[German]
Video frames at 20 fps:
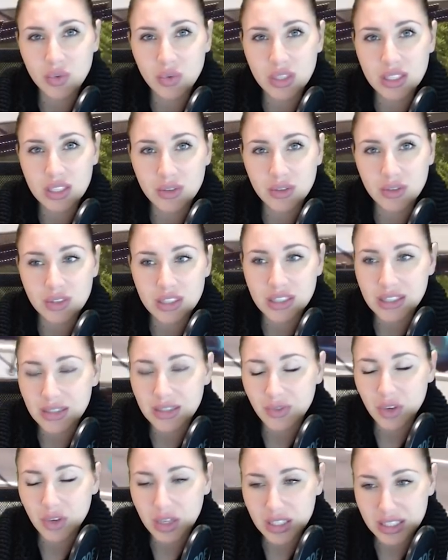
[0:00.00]
Knulis, und
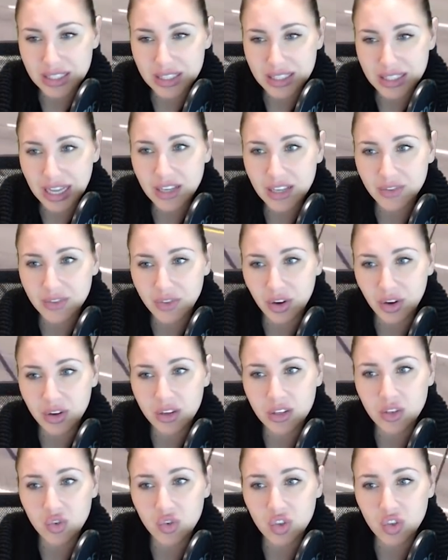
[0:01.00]
wirklich danke für
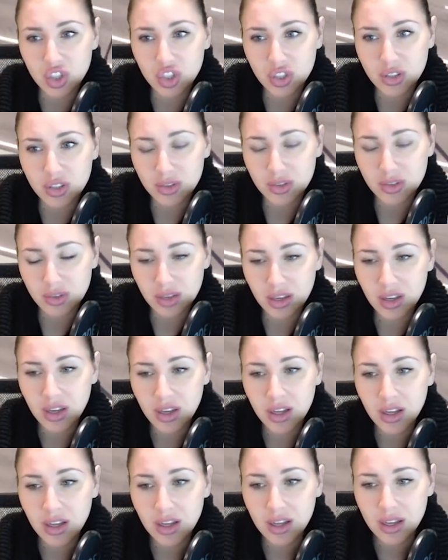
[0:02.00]
eure Unterstützung.
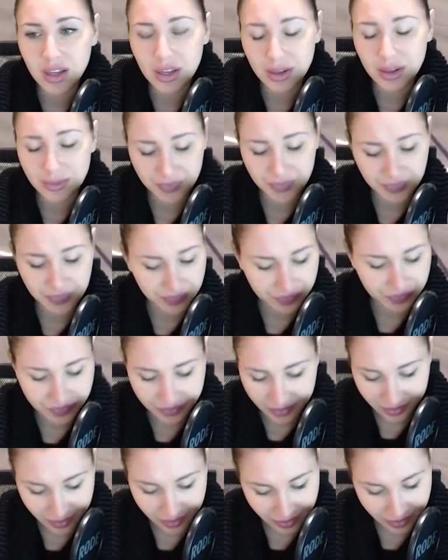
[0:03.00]
Ähm,
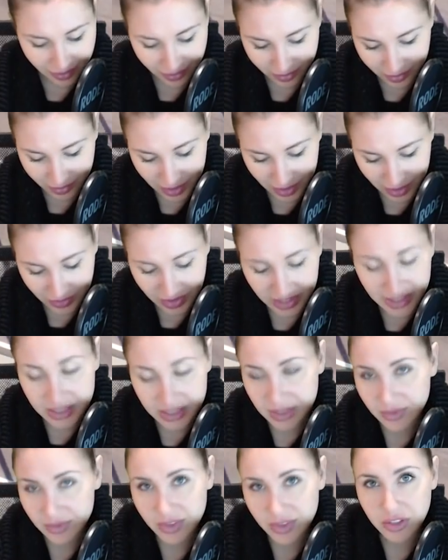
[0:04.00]
ihr
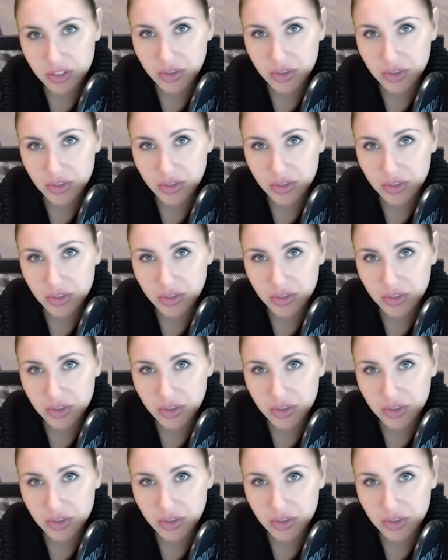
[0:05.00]
werdet es im